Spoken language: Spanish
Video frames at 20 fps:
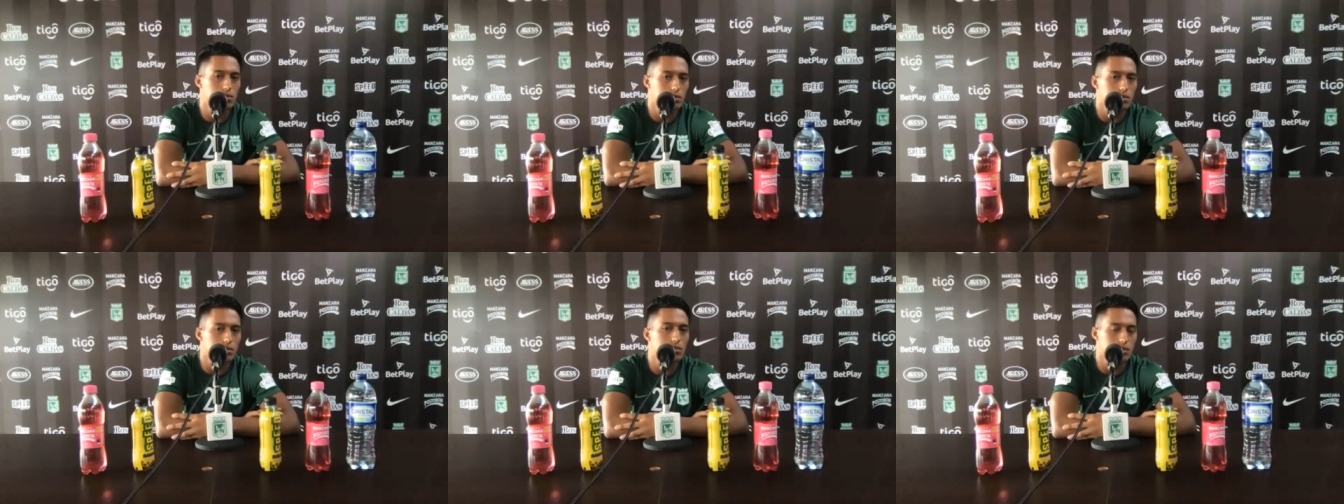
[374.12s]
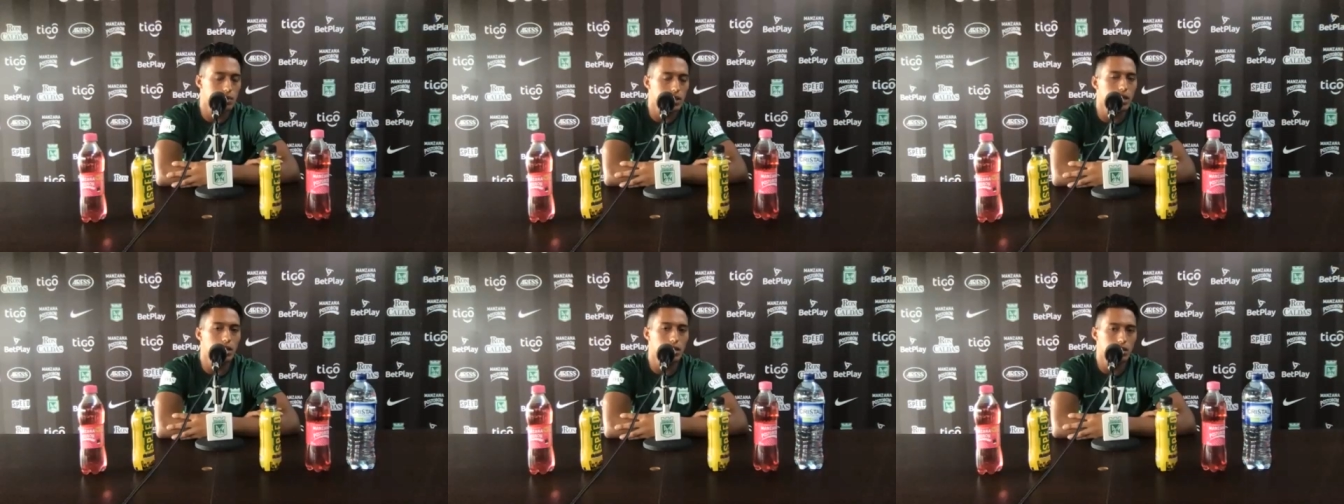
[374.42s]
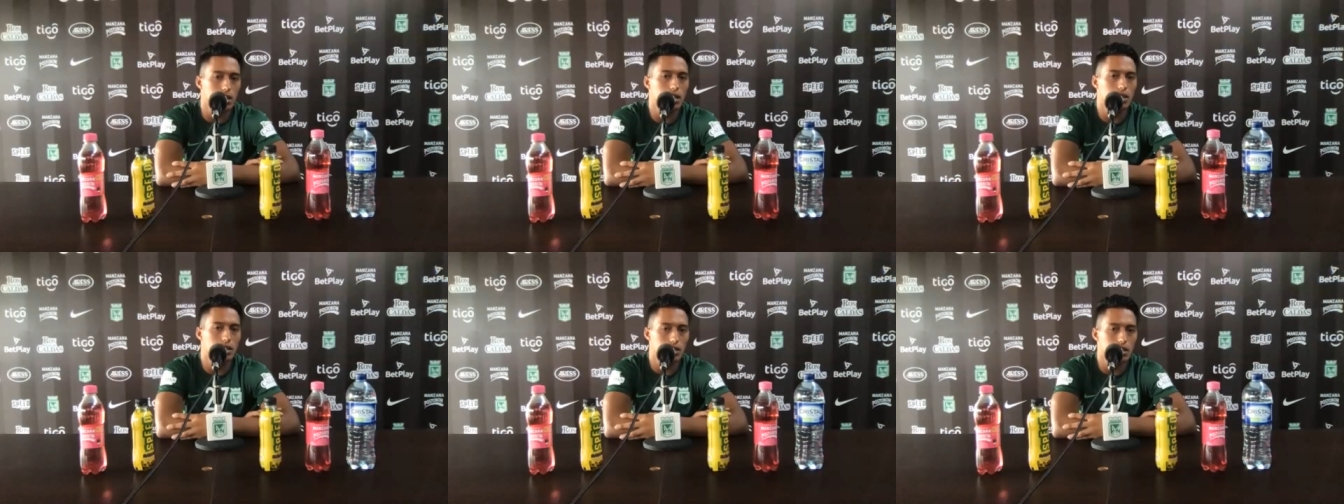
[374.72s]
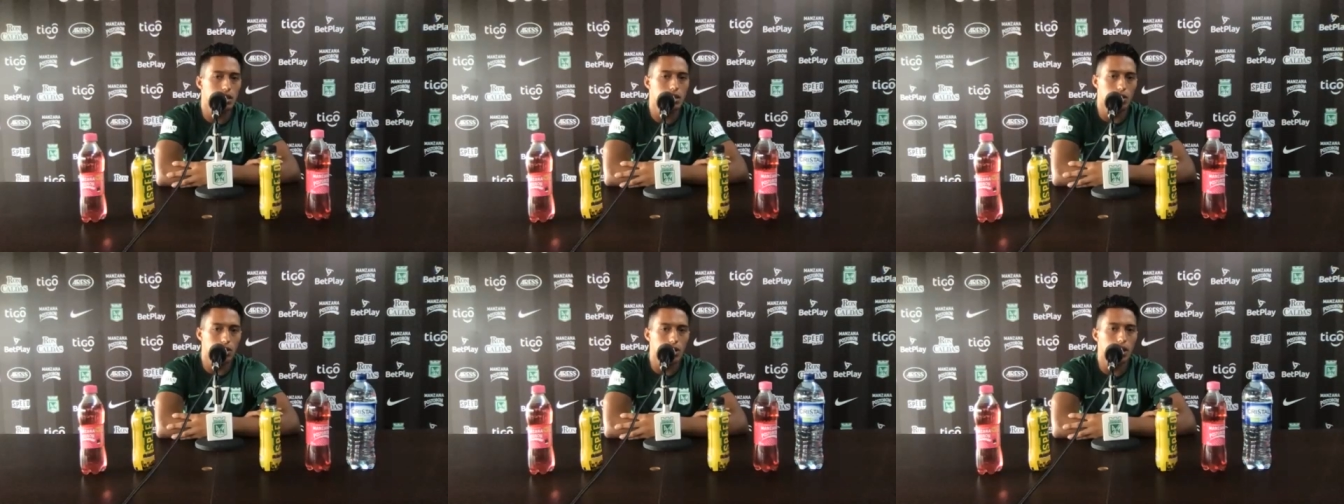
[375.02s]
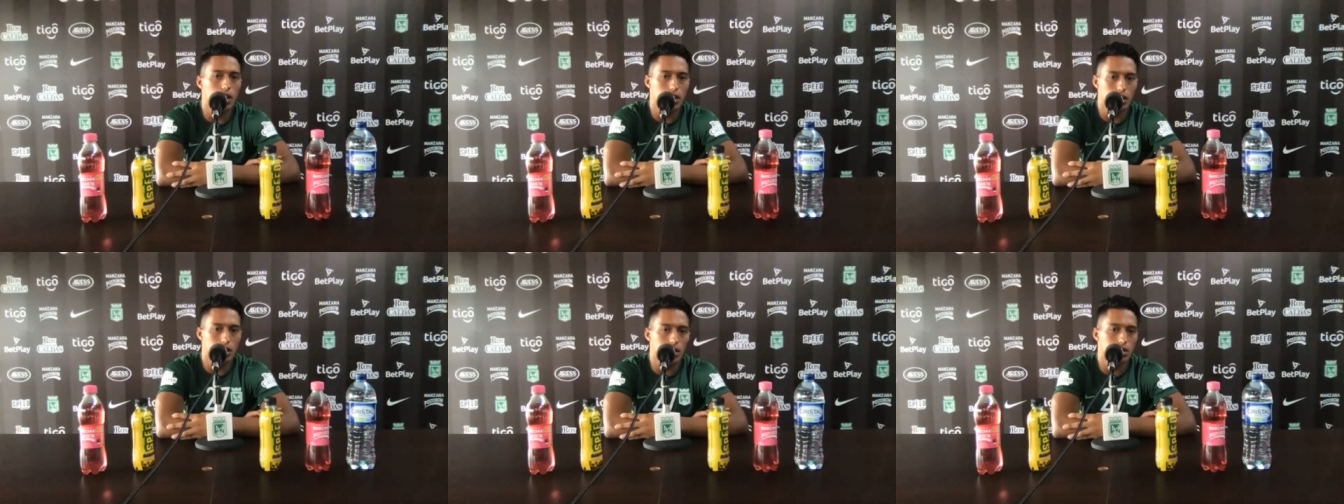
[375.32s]
Sí, sí, sí, ok,
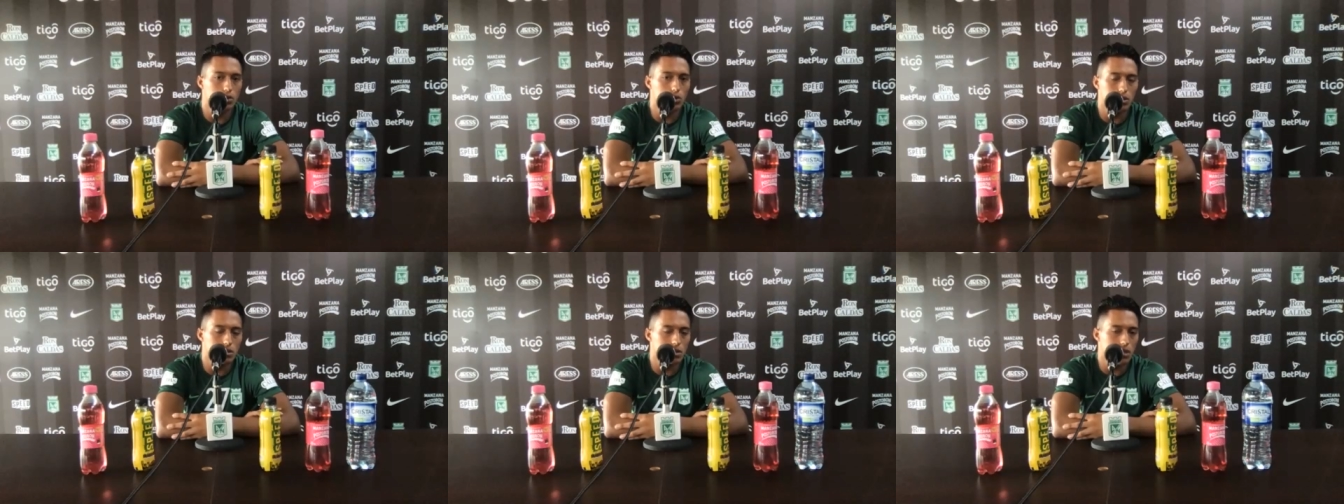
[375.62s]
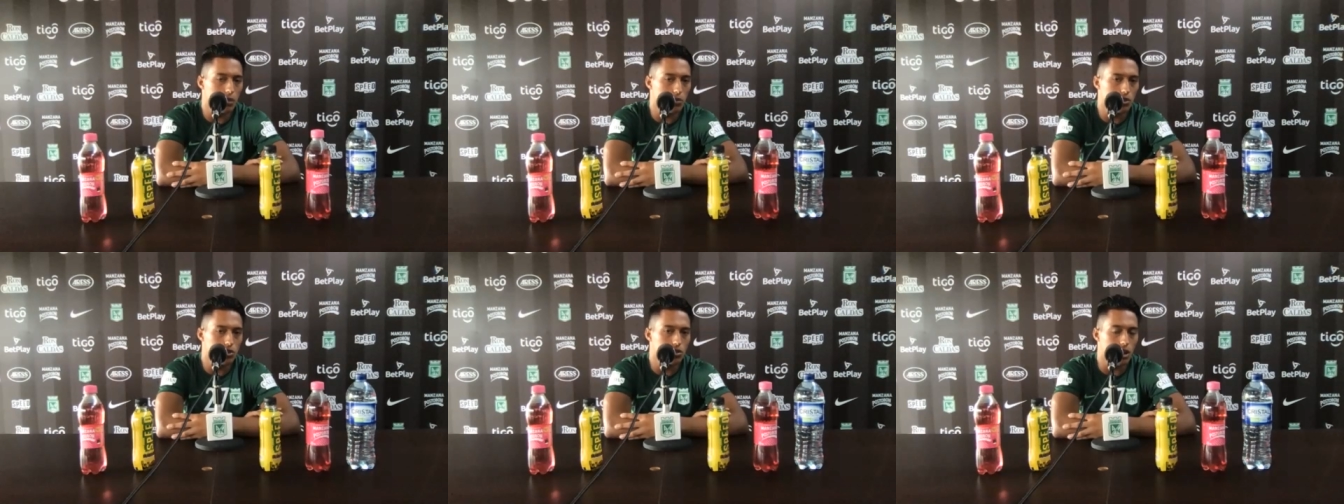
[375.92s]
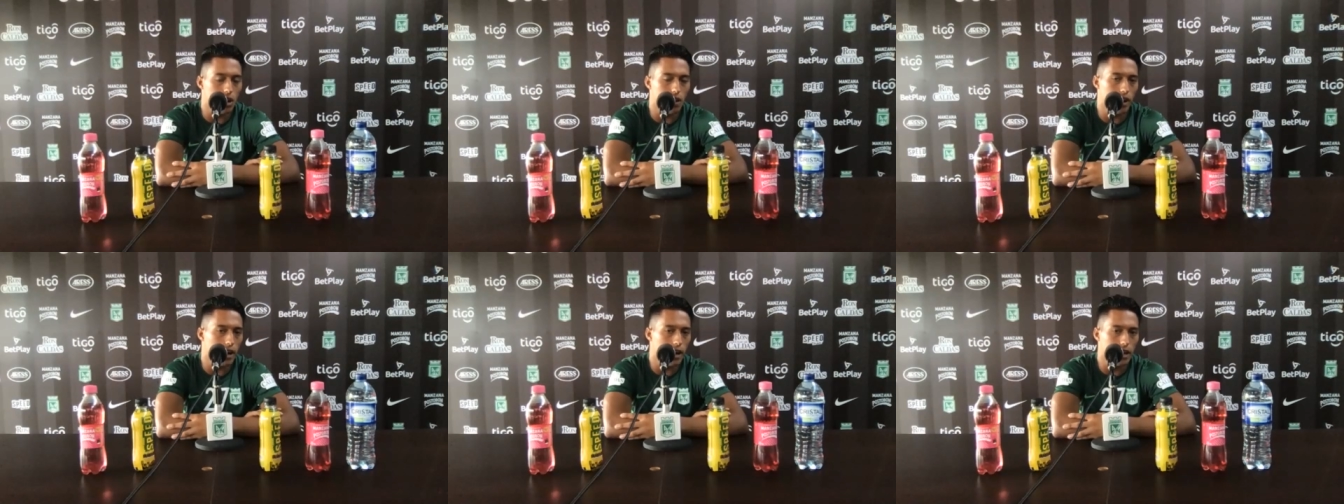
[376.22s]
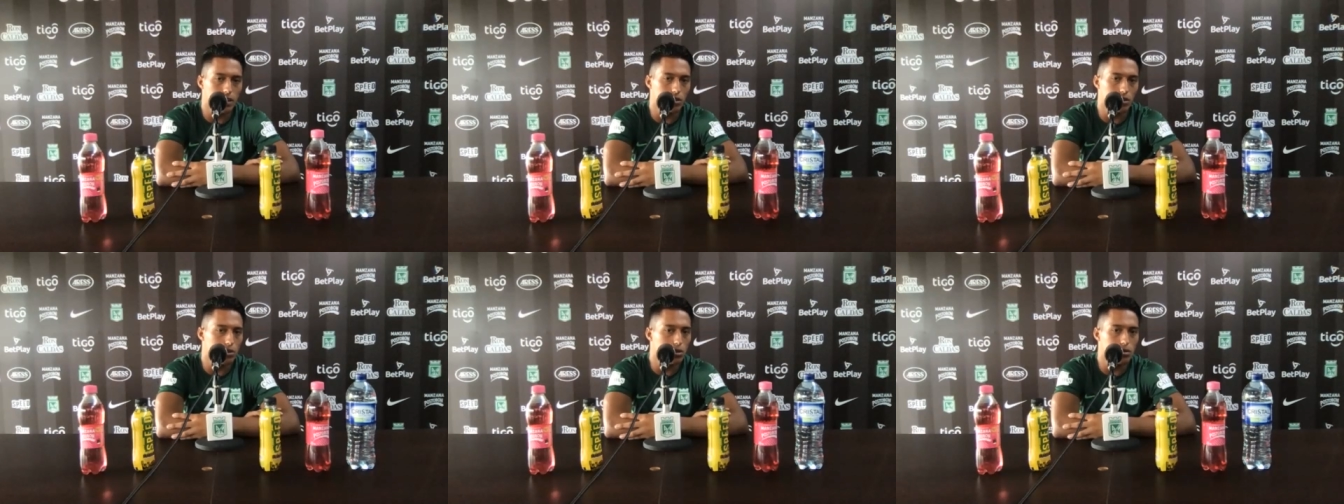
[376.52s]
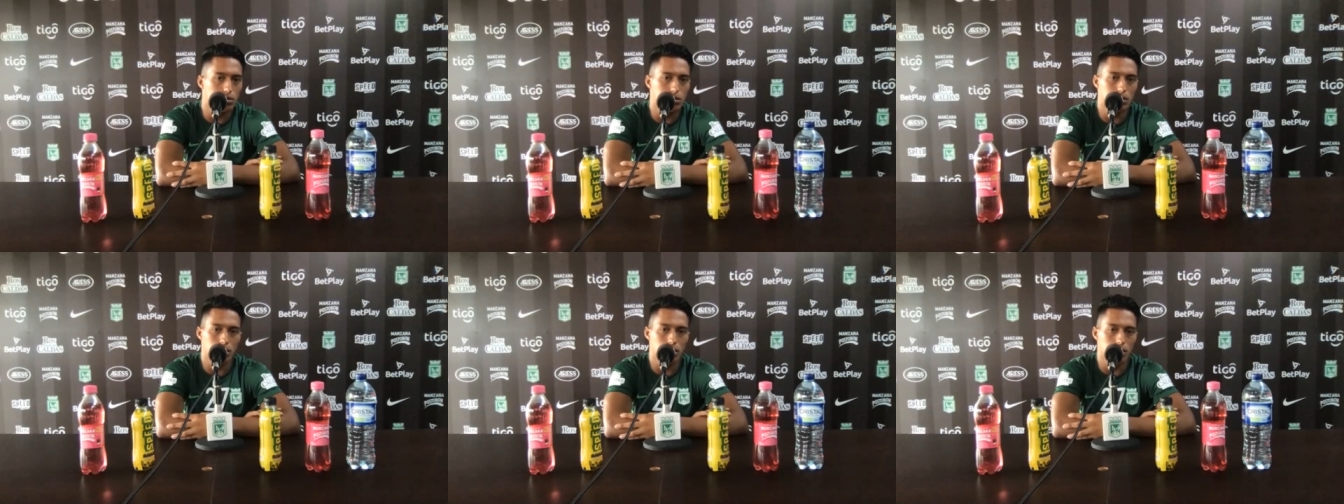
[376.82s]
en eso estamos trabajando,